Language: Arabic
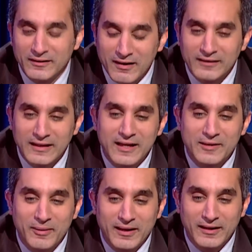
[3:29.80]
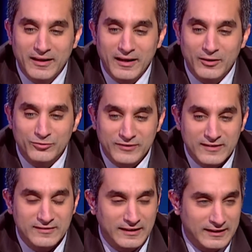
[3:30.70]
لقائنا مع
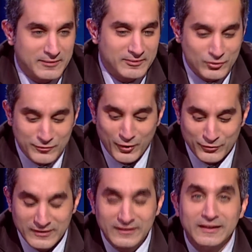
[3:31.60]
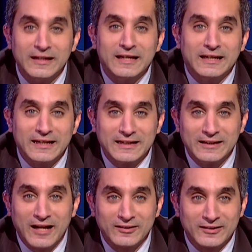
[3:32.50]
الاستاذ الاعلامي يوسف الحسيني
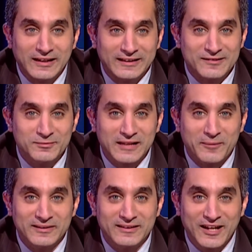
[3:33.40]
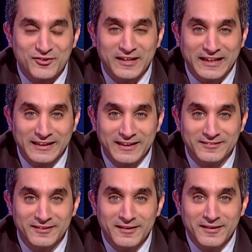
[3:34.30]
لكن اعتقد ان احنا لازم نطلع بريك تاني عشان اعلانات